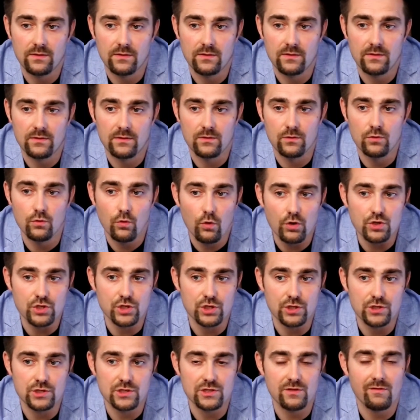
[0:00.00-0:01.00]

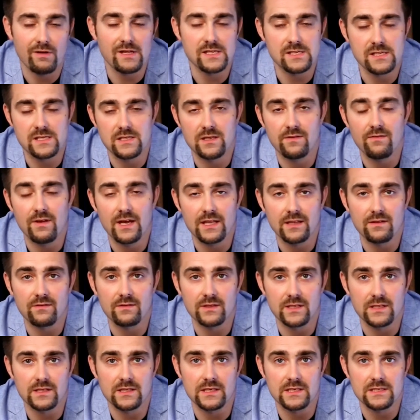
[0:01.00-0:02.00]
ночь с 29
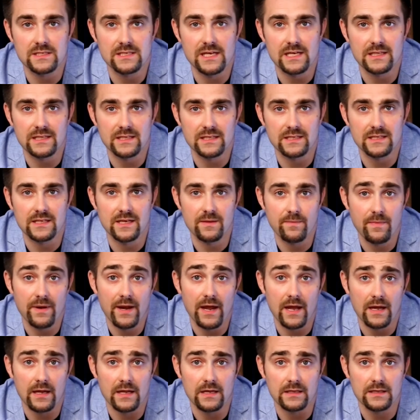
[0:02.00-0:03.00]
на 30
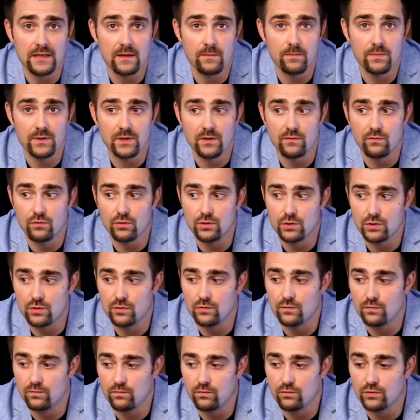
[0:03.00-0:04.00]
ноября, когда был вот,
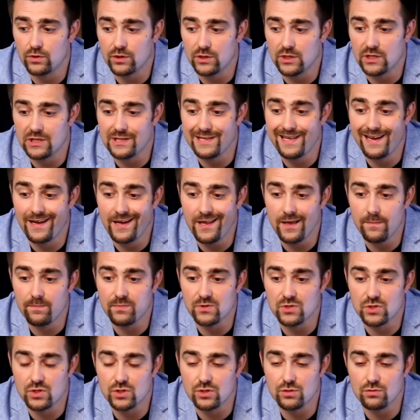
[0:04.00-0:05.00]
вот этот нелепый,
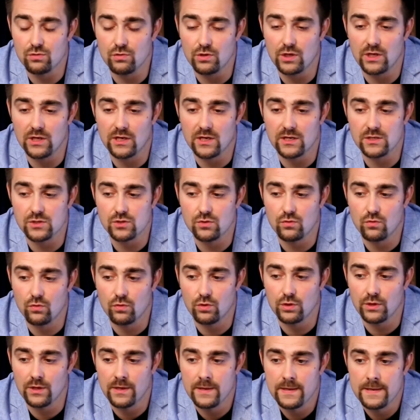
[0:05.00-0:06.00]
жестокий
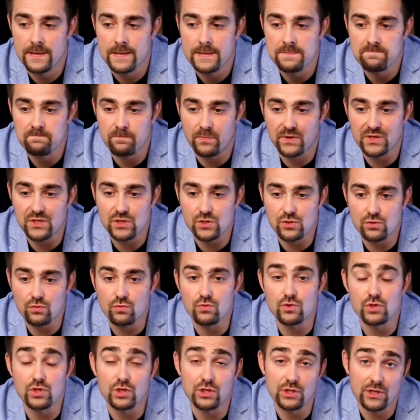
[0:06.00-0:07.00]
разгон
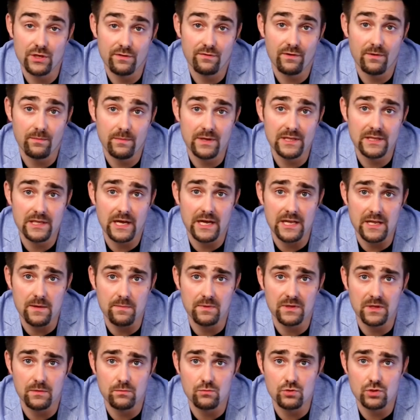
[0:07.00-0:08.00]
протестующих на Евромайдане,
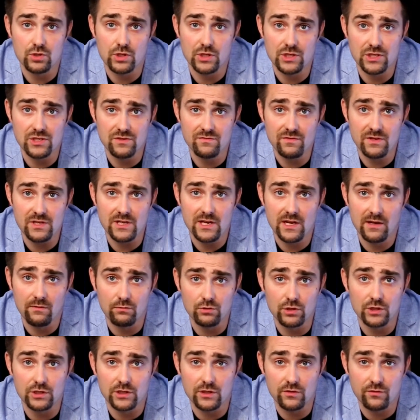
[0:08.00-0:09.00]
потому что действительно
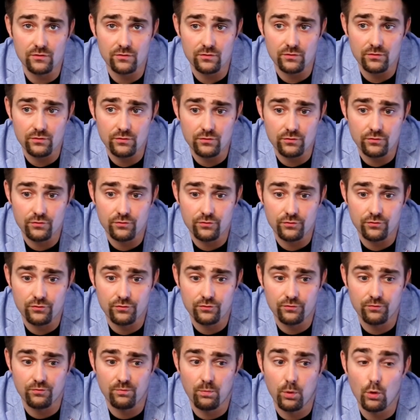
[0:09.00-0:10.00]
вот этот э,
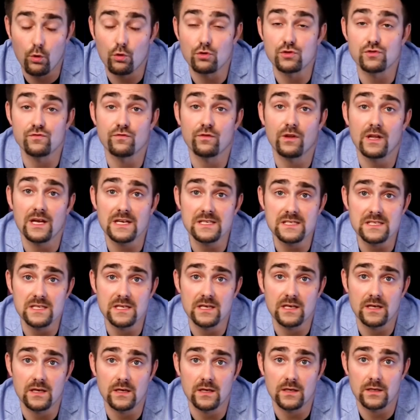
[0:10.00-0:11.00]
вброс
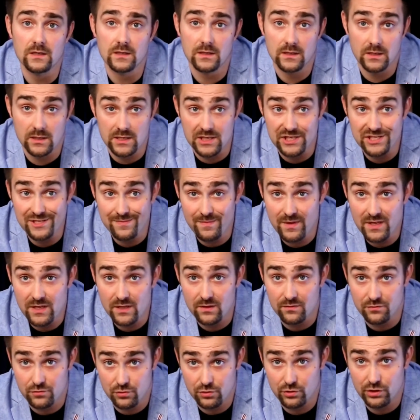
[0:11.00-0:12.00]
власти э, изменил
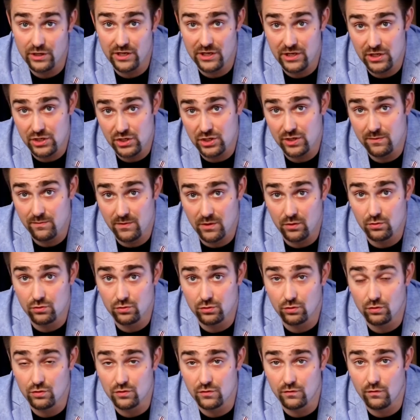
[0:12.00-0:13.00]
все дальнейшее
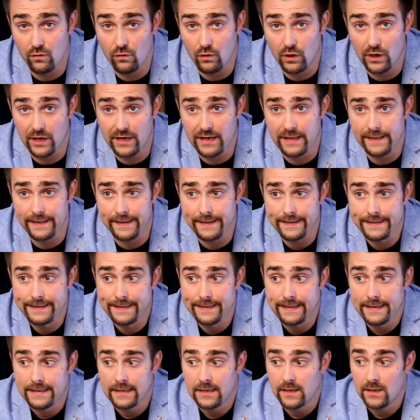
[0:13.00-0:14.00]
мироустройство Украины.
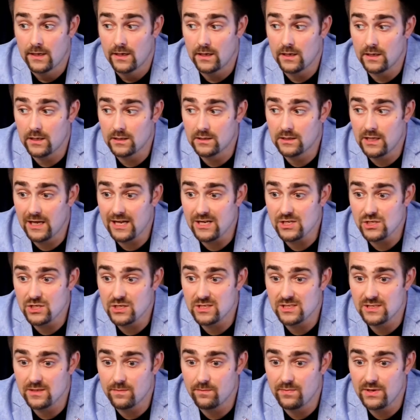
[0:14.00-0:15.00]
Э, дальше
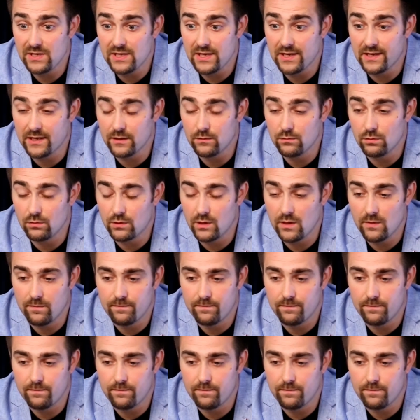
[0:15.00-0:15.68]
событие, которое